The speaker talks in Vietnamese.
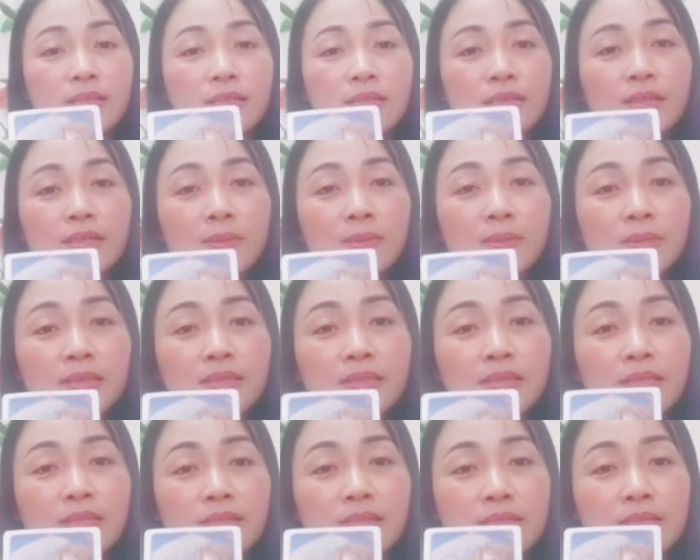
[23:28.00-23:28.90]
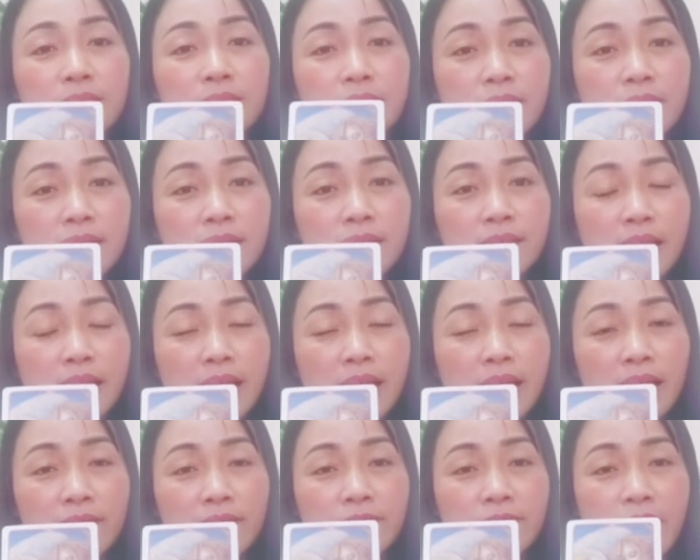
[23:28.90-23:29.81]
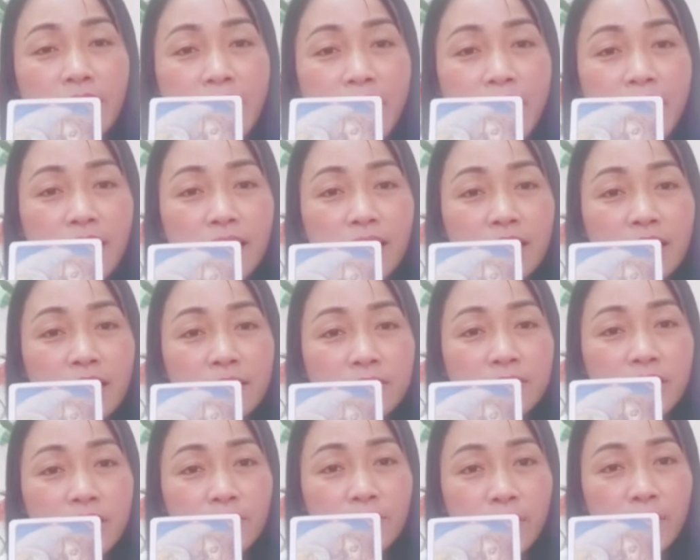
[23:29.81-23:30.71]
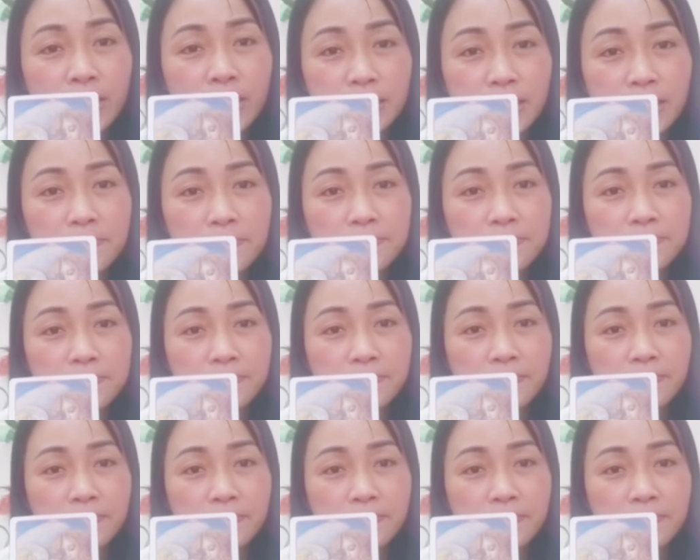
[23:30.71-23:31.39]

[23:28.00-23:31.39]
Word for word: yêu thương chia sẻ và biết quan tâm